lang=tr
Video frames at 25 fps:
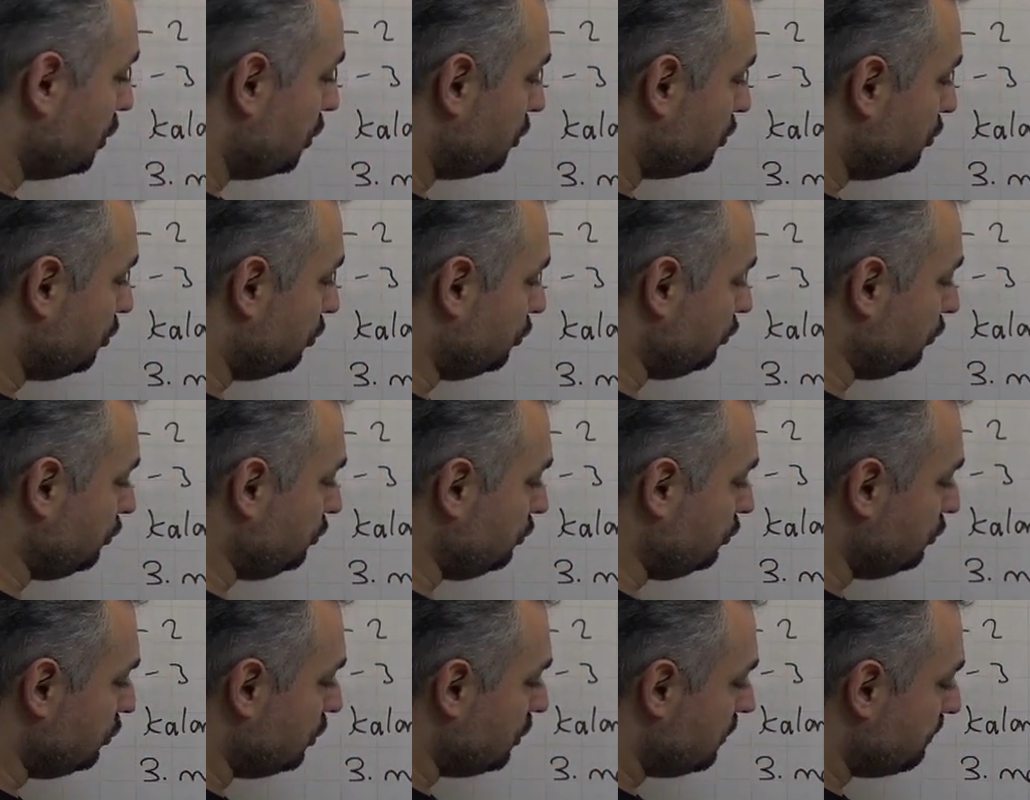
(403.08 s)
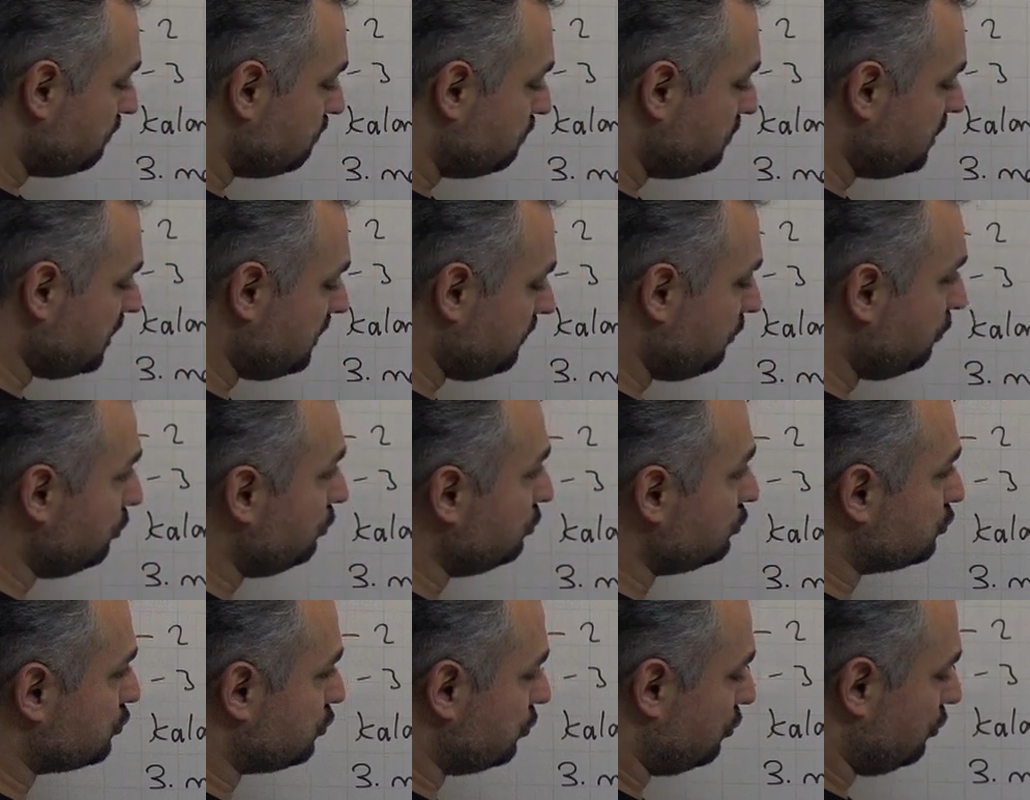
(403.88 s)
Yolun 1 bölü
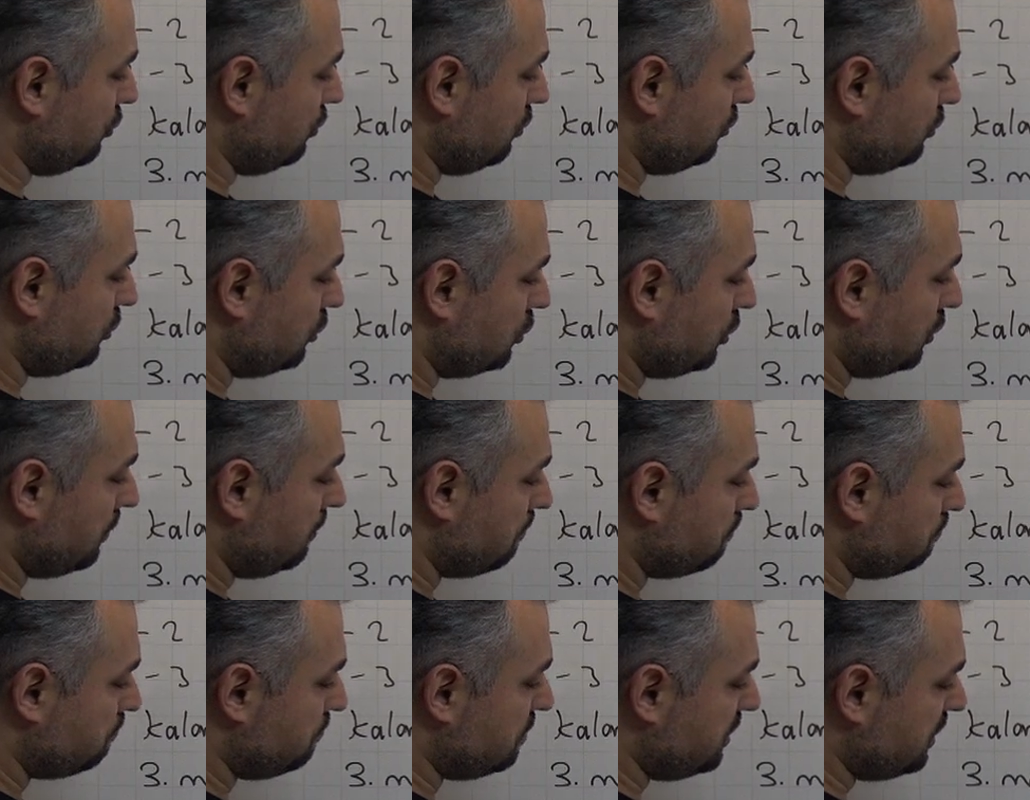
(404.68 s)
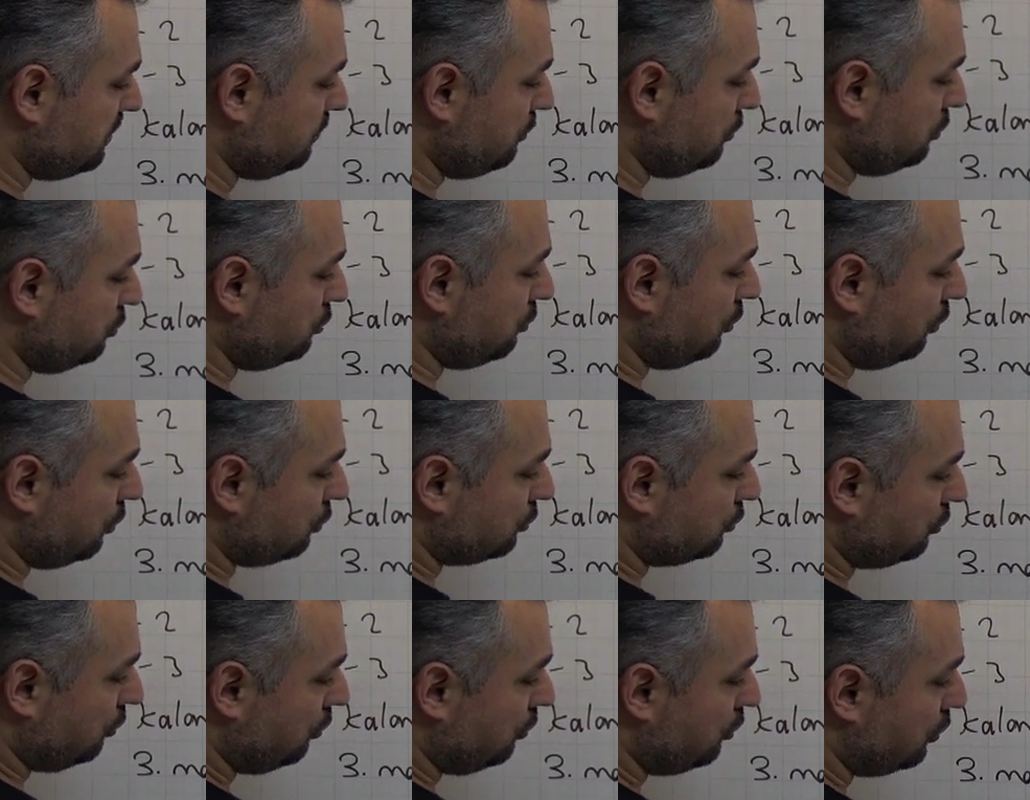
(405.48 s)
3'ü, 1 bölü
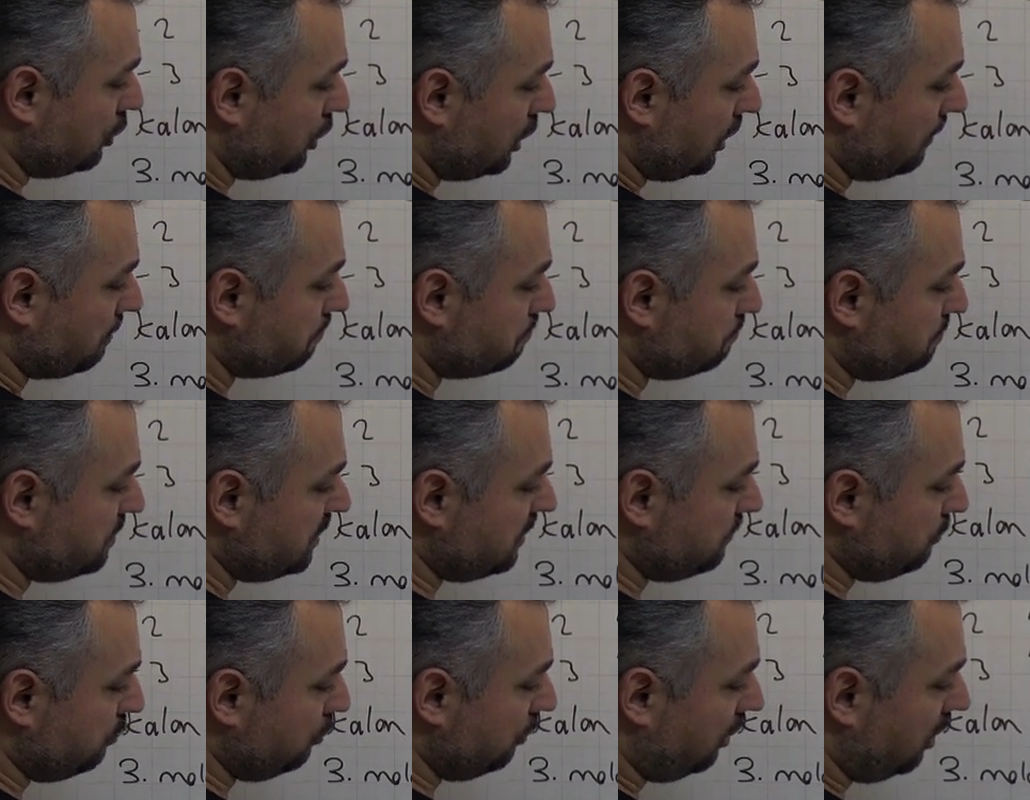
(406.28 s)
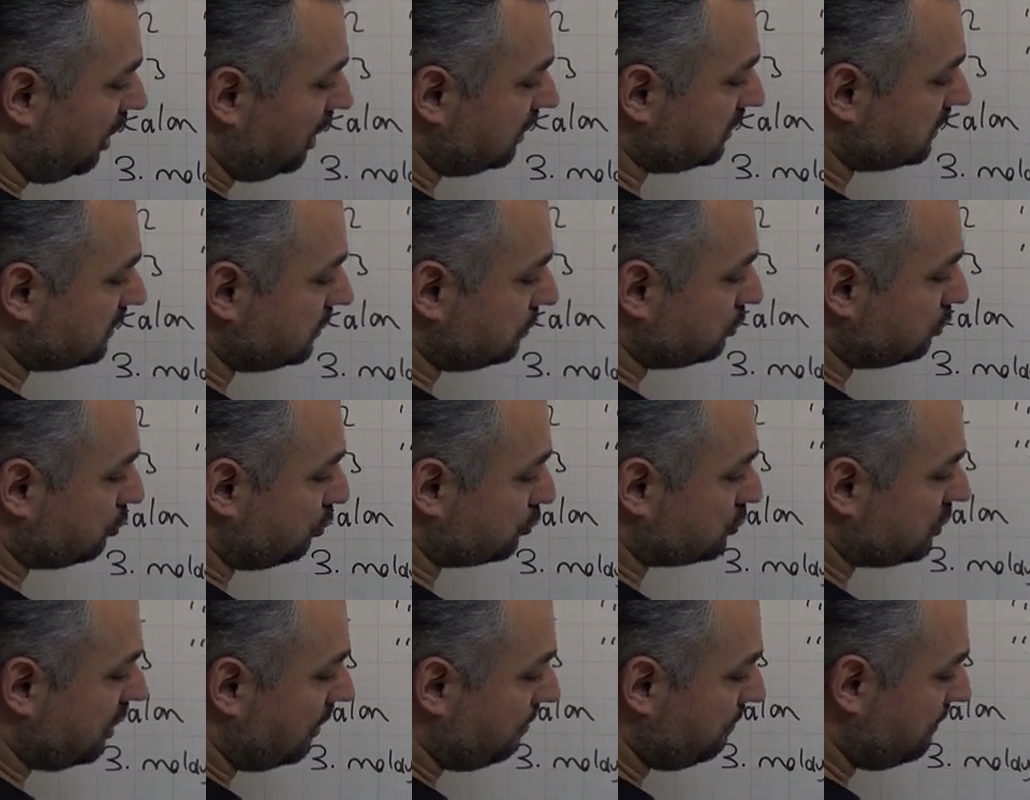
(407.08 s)
4'ü, 1 bölü 6'sını
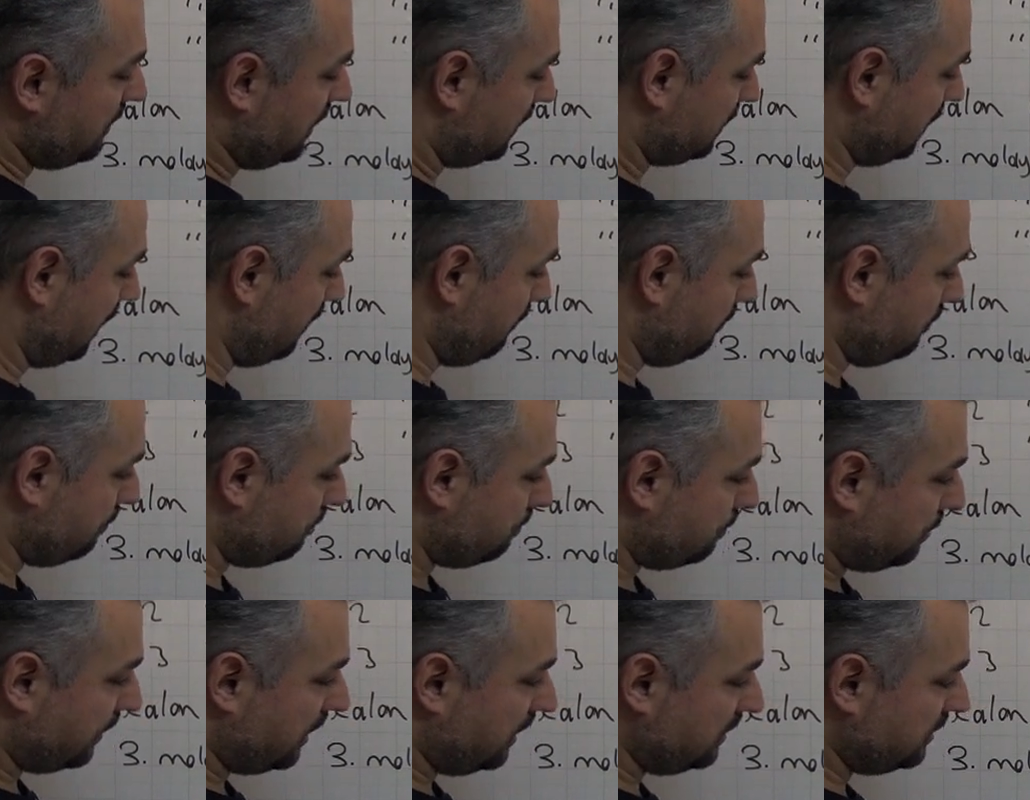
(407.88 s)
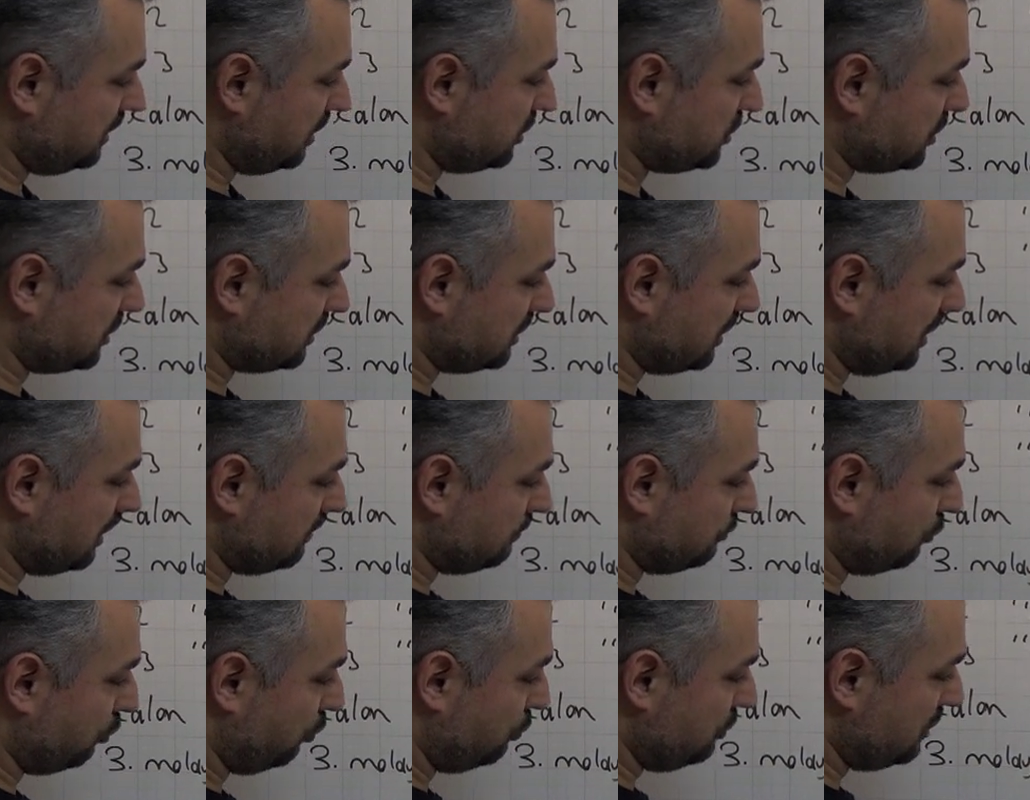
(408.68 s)
koşan bir adam. Payda eşit
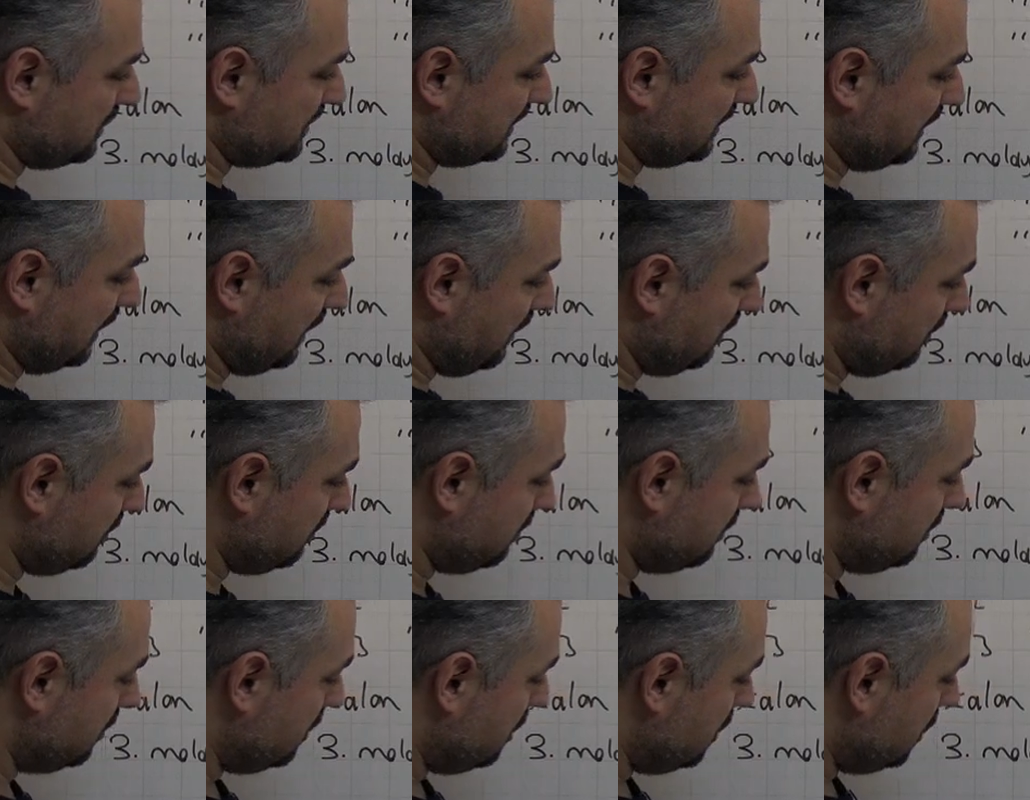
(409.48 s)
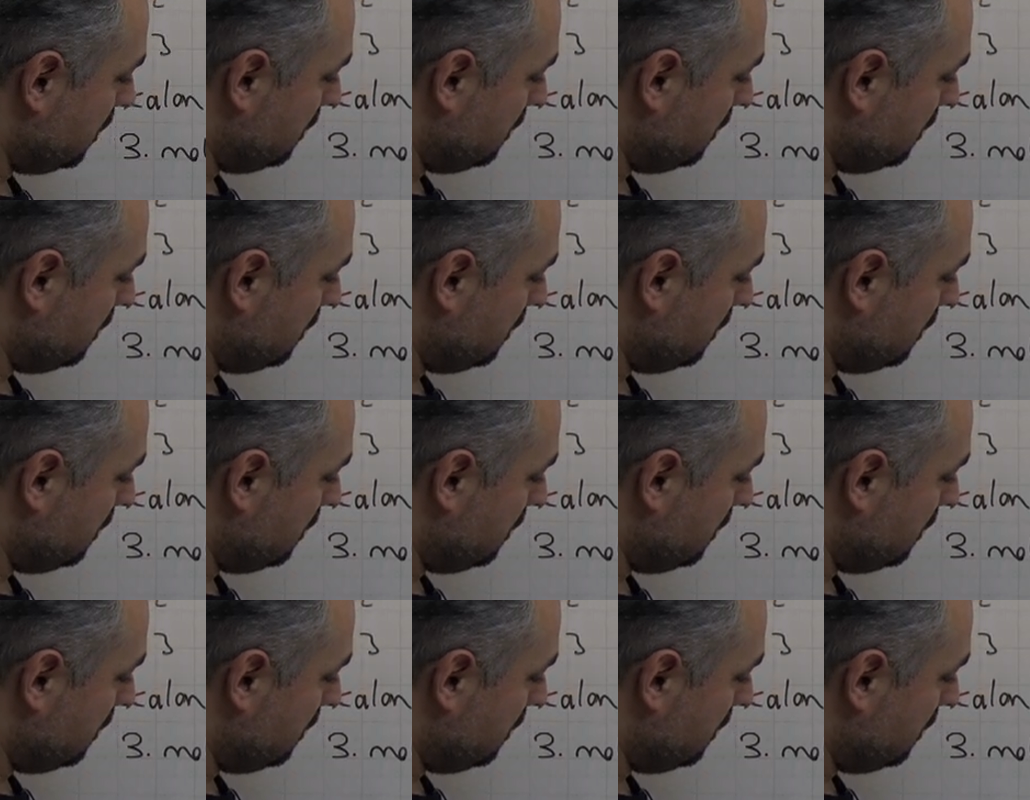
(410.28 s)
diyelim 12'de.